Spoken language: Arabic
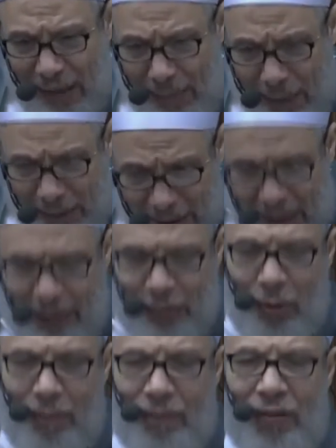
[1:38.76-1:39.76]

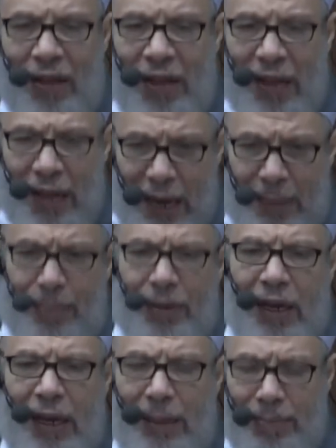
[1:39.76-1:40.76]
طبقاتهم
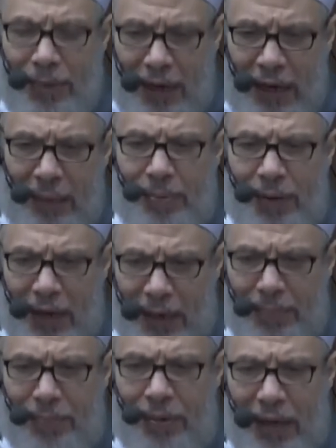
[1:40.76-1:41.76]
ابن ابن ابن
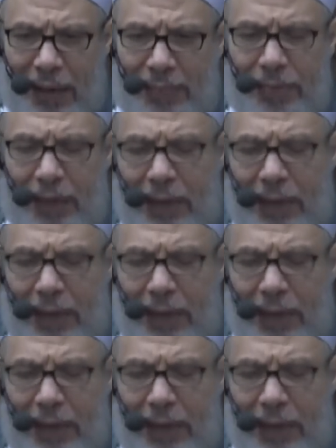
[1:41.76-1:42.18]
ابن ابن